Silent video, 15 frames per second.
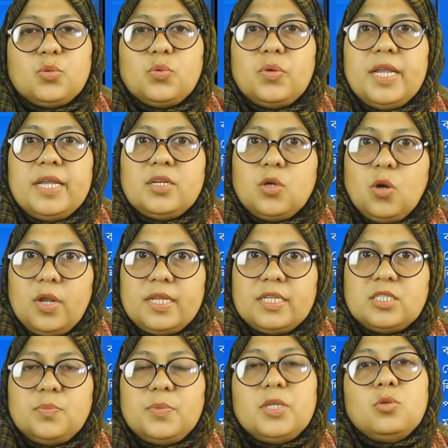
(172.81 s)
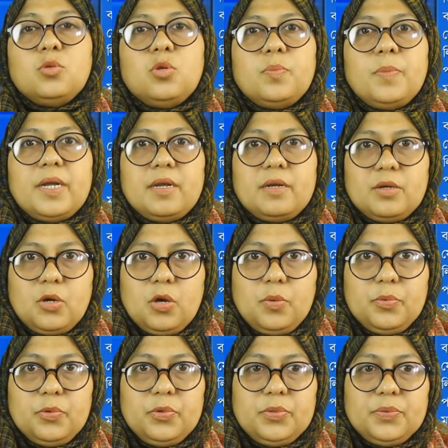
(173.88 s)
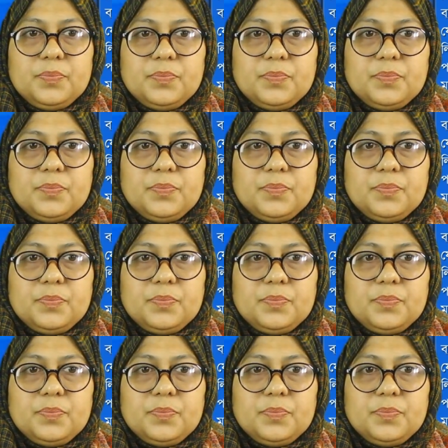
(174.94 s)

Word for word: স্কুল অ্যান্ড কলেজ বিনোদন পাড়ার খবর